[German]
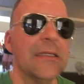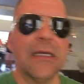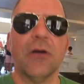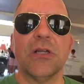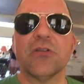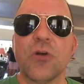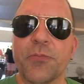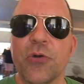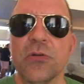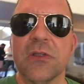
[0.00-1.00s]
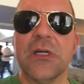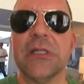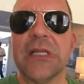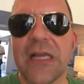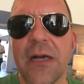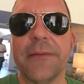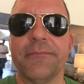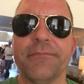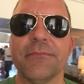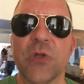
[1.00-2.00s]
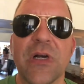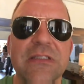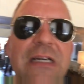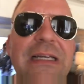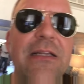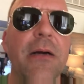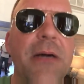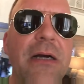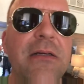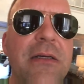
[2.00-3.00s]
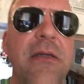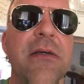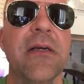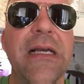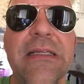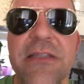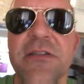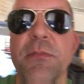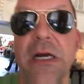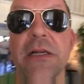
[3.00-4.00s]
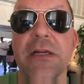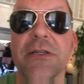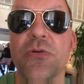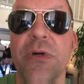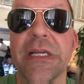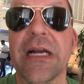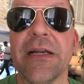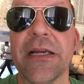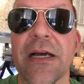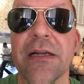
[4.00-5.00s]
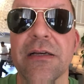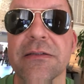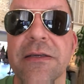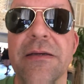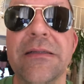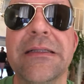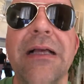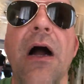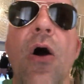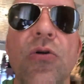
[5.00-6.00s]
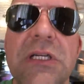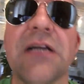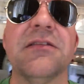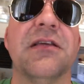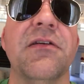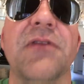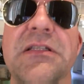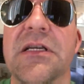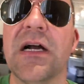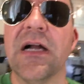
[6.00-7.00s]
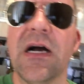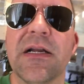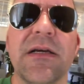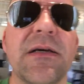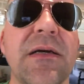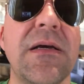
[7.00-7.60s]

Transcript: Naja, und der Skorpion sagt, ja, du hast recht, aber es ist meine Natur. Ich kann nicht anders. Und das, was da gerade